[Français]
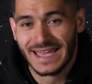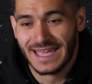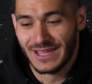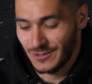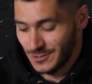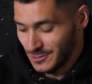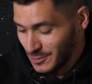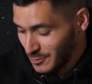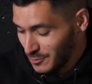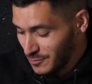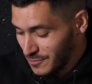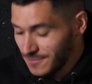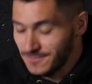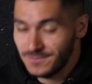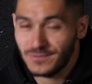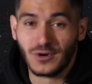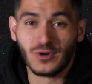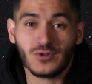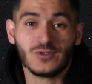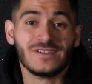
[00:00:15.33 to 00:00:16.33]
et on se retrouve
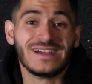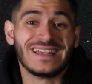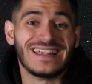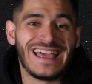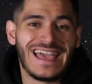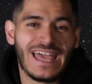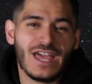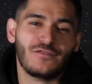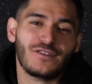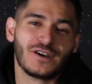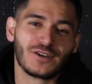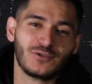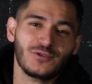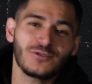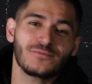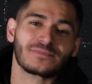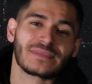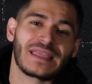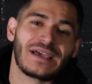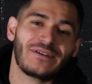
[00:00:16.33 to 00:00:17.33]
pour une nouvelle FAQ.